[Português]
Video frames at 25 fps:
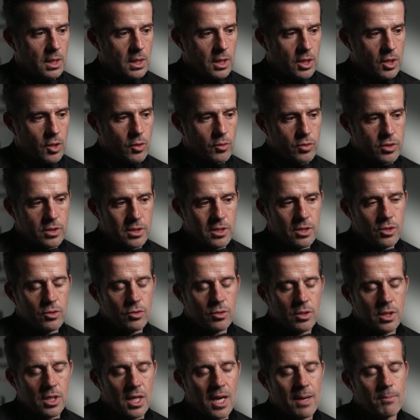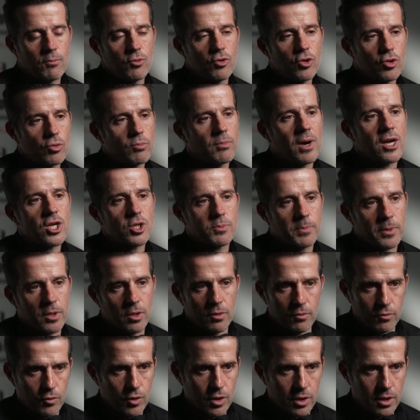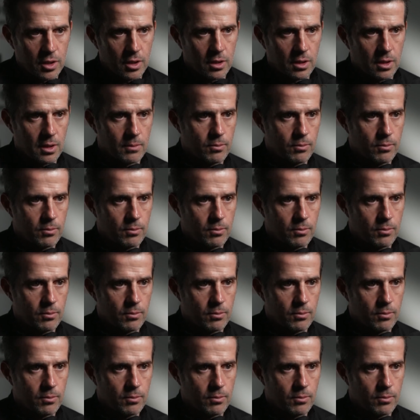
e, eu sinto que há muito mais para evoluir nele.